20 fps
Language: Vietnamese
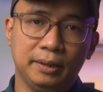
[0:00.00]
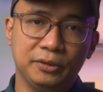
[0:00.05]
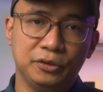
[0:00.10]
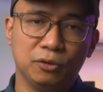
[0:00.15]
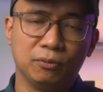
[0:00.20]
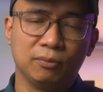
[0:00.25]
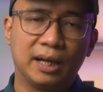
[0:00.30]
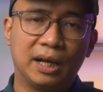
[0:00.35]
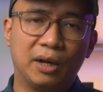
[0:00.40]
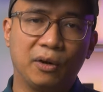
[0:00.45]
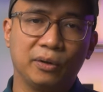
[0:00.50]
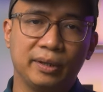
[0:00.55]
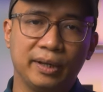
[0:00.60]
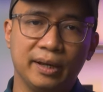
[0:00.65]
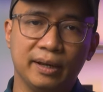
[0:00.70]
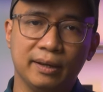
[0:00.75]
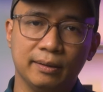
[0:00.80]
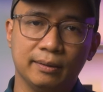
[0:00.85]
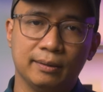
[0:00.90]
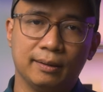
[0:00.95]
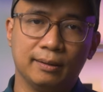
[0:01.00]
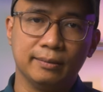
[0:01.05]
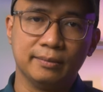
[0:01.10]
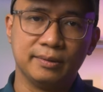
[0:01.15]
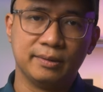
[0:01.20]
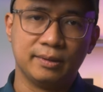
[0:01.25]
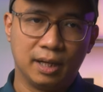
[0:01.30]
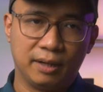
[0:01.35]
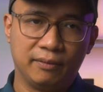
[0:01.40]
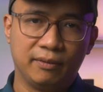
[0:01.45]
thì chúng ta có thể
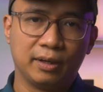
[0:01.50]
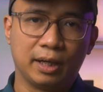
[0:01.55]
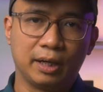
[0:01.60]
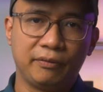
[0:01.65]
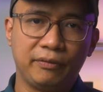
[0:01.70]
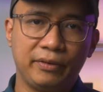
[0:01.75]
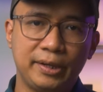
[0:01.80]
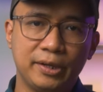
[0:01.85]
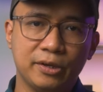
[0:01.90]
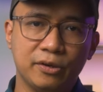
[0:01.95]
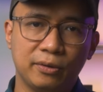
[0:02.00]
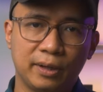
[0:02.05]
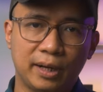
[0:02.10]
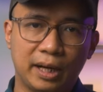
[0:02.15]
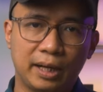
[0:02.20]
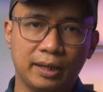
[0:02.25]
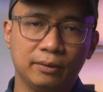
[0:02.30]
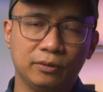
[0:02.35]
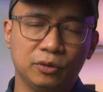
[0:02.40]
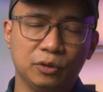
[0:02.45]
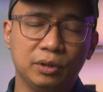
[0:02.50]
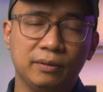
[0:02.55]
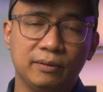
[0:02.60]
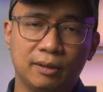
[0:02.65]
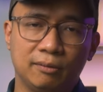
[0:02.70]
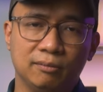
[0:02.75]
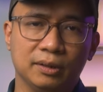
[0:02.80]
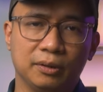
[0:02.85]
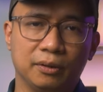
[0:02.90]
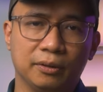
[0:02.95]
uh, dựa vào cái video này, tôi hy
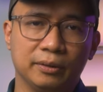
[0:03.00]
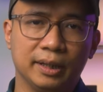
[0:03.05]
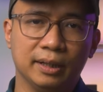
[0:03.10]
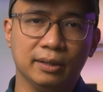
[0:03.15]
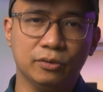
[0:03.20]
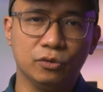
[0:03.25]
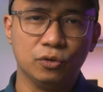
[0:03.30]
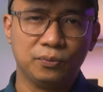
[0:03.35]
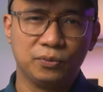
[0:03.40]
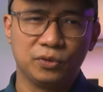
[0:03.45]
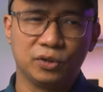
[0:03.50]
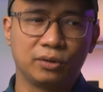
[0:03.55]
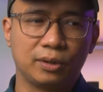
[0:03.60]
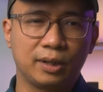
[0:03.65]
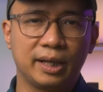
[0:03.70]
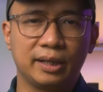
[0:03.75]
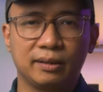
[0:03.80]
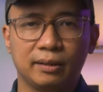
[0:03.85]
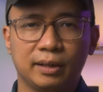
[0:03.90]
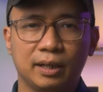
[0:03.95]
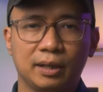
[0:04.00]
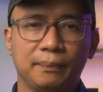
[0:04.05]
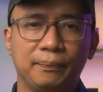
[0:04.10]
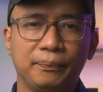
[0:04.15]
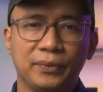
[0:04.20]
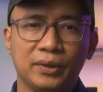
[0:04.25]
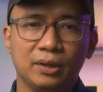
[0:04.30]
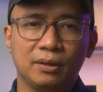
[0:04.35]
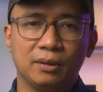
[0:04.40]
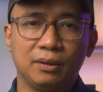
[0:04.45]
vọng là có thể giúp cho các anh em
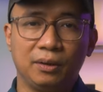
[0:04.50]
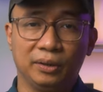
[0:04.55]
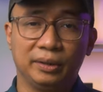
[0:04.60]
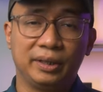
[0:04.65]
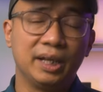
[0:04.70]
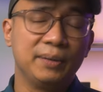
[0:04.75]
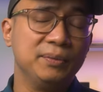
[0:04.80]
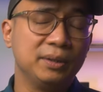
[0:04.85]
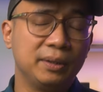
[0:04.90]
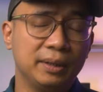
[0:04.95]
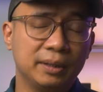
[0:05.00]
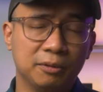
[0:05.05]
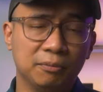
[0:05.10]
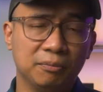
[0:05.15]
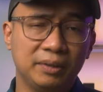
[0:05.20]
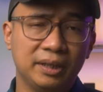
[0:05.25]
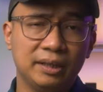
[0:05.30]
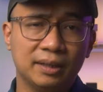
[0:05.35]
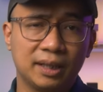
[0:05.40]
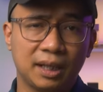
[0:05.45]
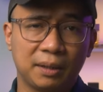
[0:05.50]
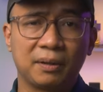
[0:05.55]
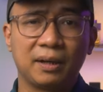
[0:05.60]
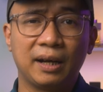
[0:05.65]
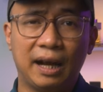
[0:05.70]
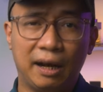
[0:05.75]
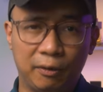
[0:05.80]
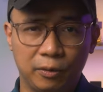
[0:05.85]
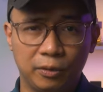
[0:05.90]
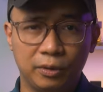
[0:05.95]
có thêm những cái thông tin tham
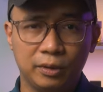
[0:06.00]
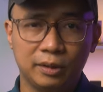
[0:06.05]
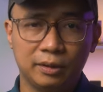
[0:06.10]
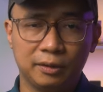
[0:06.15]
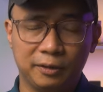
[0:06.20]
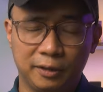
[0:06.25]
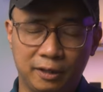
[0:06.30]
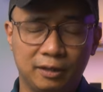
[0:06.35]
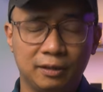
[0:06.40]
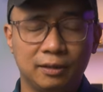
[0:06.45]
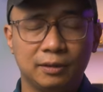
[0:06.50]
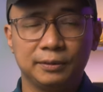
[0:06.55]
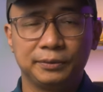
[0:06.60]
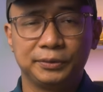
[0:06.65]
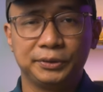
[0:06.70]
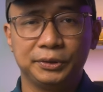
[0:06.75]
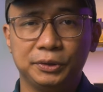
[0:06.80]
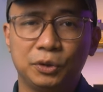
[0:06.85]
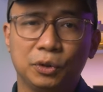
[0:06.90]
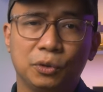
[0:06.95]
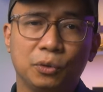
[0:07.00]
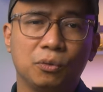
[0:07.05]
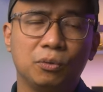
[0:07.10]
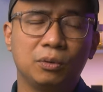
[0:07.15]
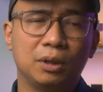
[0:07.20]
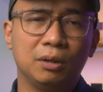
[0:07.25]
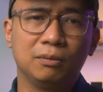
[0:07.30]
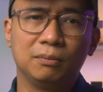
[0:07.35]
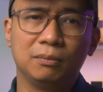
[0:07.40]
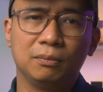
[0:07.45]
khảo. Đó, thì tôi
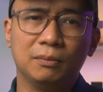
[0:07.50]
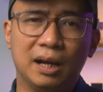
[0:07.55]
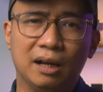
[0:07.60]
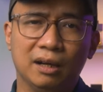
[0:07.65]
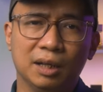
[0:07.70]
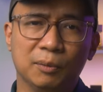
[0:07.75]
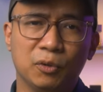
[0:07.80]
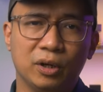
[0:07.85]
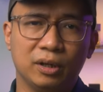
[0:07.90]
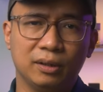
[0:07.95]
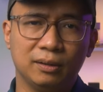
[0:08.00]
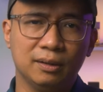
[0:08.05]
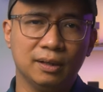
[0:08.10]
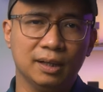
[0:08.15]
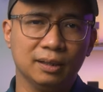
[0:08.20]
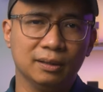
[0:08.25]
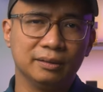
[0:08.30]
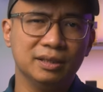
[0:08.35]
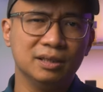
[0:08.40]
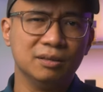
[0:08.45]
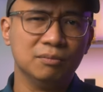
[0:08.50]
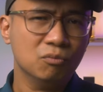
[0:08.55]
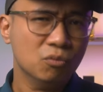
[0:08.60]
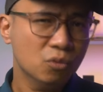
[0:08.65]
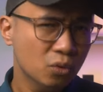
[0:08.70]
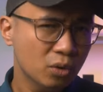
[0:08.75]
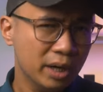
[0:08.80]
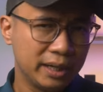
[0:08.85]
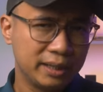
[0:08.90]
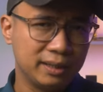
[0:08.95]
cũng không bảo là mọi người là
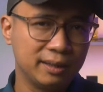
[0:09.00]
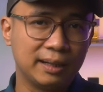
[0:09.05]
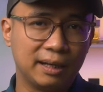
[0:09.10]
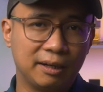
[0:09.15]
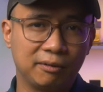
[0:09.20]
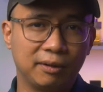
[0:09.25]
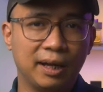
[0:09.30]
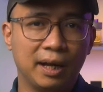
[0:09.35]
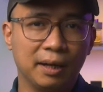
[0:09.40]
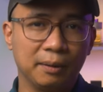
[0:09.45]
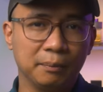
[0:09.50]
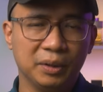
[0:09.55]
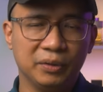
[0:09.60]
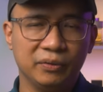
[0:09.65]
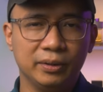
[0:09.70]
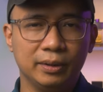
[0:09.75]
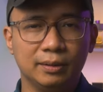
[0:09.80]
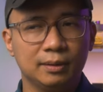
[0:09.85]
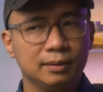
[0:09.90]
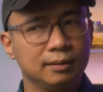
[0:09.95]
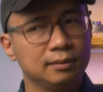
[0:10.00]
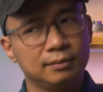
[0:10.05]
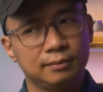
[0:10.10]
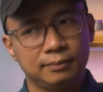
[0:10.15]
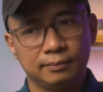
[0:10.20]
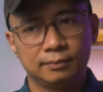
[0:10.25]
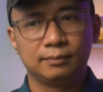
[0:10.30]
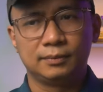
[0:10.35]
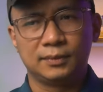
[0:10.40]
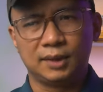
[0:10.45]
đừng mua hay như nào cả, bởi vì
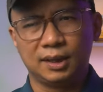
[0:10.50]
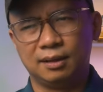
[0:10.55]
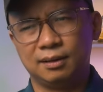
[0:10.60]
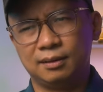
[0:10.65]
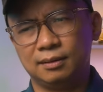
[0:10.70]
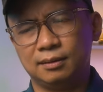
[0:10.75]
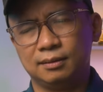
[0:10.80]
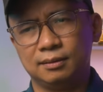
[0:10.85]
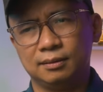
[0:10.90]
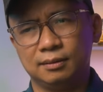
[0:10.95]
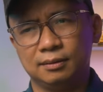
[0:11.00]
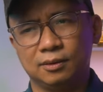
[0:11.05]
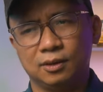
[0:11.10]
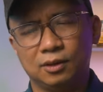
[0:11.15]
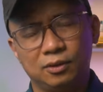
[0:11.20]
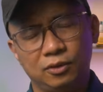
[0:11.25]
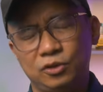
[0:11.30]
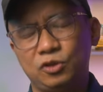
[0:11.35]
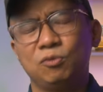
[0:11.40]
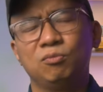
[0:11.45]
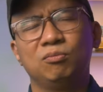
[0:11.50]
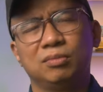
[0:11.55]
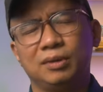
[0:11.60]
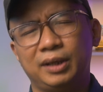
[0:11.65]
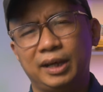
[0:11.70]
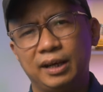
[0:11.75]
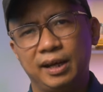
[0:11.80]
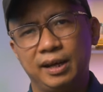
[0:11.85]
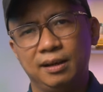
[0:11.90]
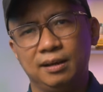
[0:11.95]
uh, nó nói chung
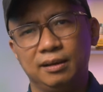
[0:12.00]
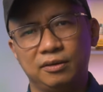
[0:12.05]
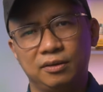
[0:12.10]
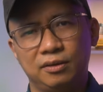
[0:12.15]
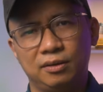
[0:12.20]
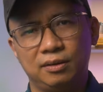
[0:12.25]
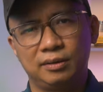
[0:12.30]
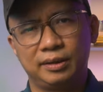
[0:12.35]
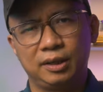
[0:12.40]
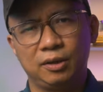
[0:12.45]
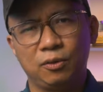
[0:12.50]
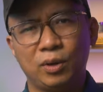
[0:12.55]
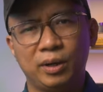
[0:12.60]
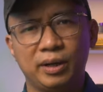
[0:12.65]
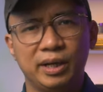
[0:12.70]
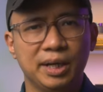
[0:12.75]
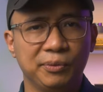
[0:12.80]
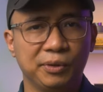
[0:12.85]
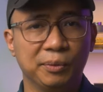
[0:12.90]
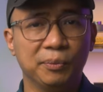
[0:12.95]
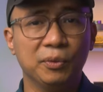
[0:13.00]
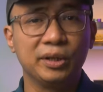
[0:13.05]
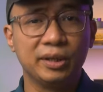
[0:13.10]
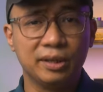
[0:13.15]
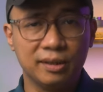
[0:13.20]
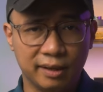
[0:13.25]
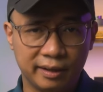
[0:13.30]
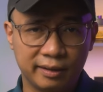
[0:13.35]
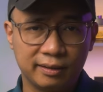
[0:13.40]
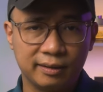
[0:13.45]
cái này là nó theo quan điểm của
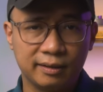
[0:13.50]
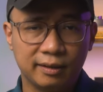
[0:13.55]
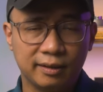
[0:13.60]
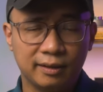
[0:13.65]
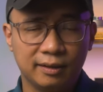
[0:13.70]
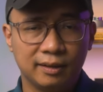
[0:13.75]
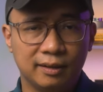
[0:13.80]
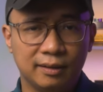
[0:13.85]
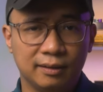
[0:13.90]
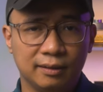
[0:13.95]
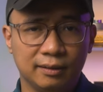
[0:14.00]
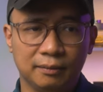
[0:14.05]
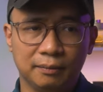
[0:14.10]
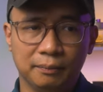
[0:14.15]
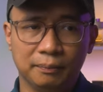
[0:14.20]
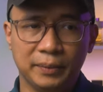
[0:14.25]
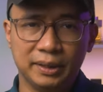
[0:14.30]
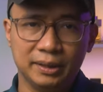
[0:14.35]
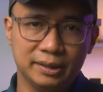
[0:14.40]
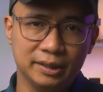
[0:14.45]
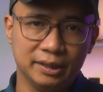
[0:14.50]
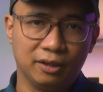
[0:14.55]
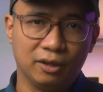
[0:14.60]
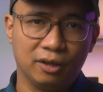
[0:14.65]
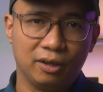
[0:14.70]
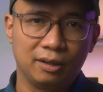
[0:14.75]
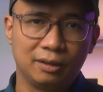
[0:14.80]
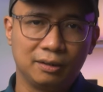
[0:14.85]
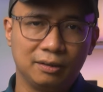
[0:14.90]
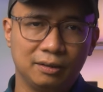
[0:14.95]
mỗi người. Mình chỉ
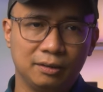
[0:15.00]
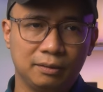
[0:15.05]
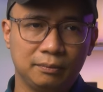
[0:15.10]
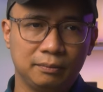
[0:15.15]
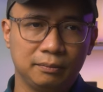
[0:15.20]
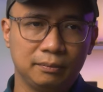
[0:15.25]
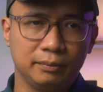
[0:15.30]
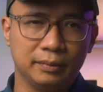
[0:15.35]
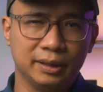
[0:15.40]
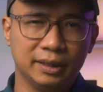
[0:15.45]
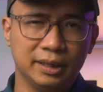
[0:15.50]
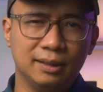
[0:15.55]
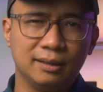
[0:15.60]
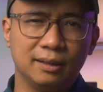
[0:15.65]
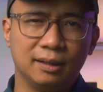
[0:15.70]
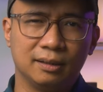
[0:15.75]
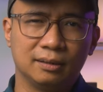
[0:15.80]
có mình nghĩ